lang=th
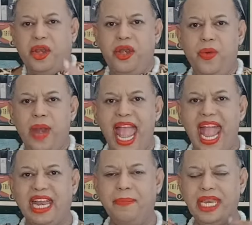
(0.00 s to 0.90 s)
ดูแล
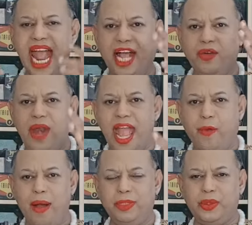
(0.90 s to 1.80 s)
น้ำหนักดูแลค
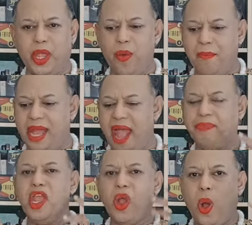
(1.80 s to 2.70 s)
วามสวยความงาม
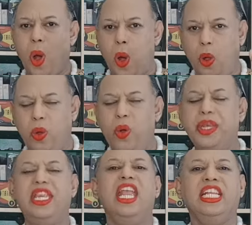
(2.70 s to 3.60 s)
ของคุณ
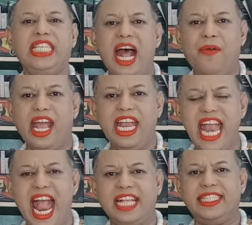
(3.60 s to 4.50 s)
ชาวลัค
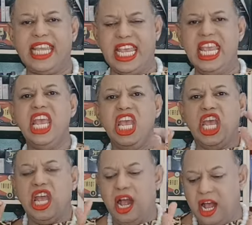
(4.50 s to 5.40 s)
นาสี
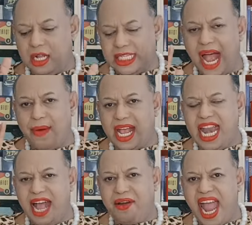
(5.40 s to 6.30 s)
ชาวลัค
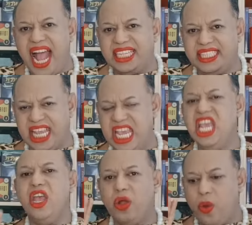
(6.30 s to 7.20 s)
นาราศี
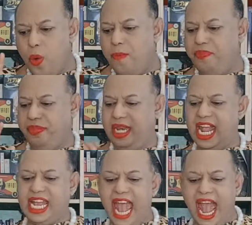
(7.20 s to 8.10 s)
กลุ่ม
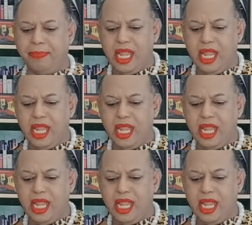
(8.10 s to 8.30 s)
นะคะ